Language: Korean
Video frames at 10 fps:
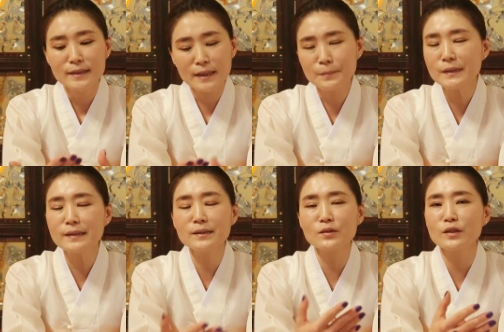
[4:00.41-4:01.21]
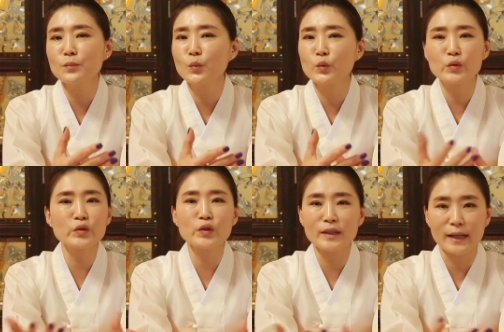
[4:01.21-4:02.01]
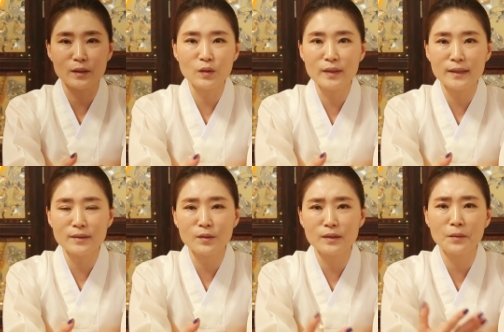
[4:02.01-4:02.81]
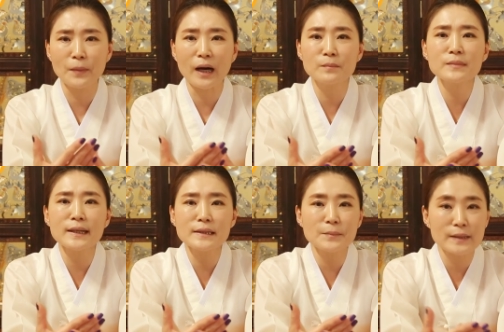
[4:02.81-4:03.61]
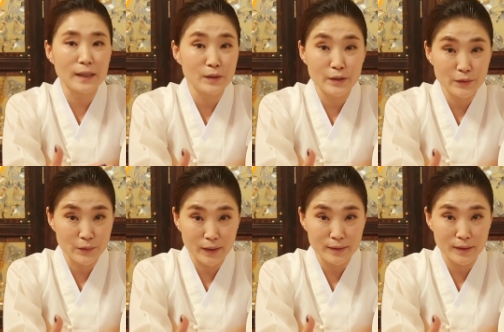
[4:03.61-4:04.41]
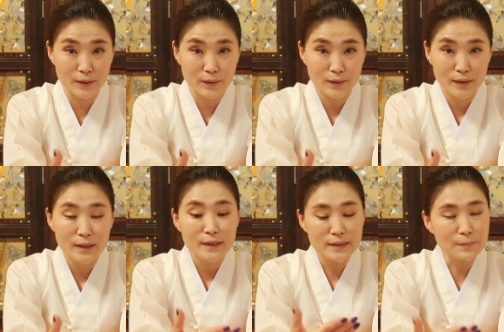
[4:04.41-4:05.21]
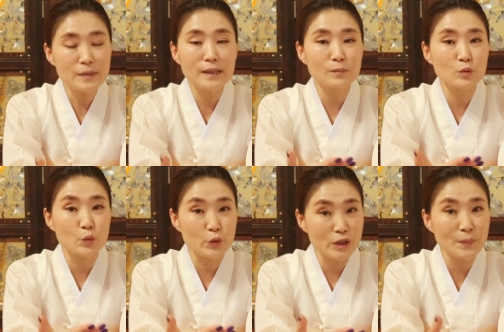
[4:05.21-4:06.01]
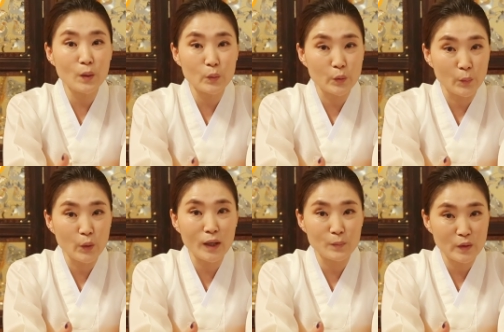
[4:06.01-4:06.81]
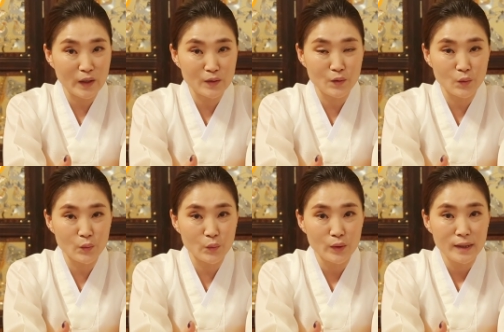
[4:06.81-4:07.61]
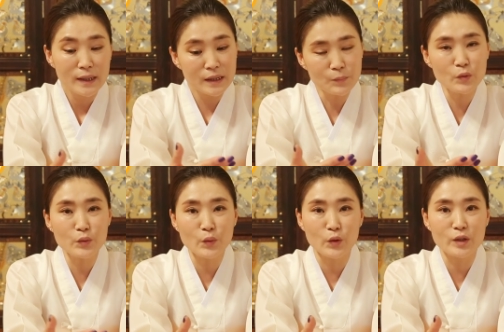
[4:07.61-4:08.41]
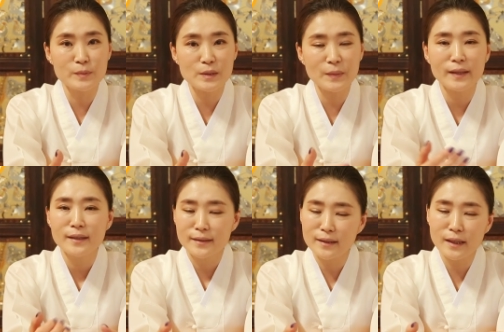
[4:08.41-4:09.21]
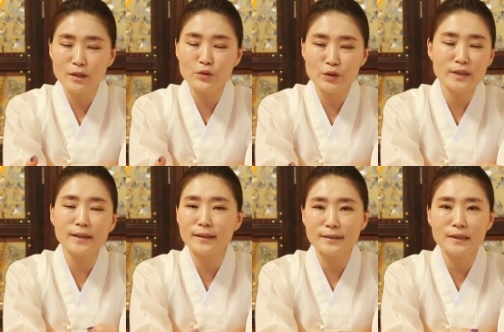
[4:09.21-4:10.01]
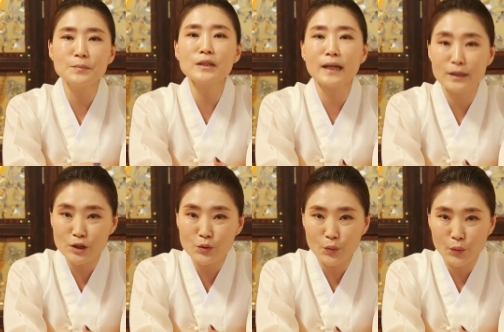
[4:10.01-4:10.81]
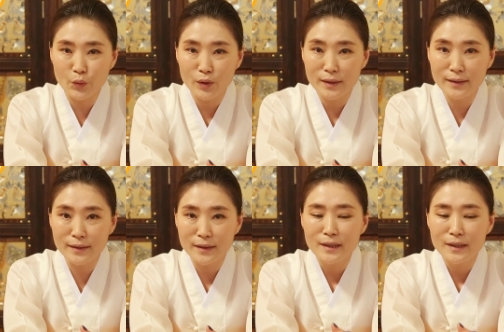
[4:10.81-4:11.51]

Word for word: 삼지를 떠나 모든 걸 다 떠나서 내 마음가짐에 달려있는 것 같아요. 삼재라면 조심하고 넘어가면 되는 거고 힘들고 어렵지만 난 할 수 있다라는 힘을 가지고 어?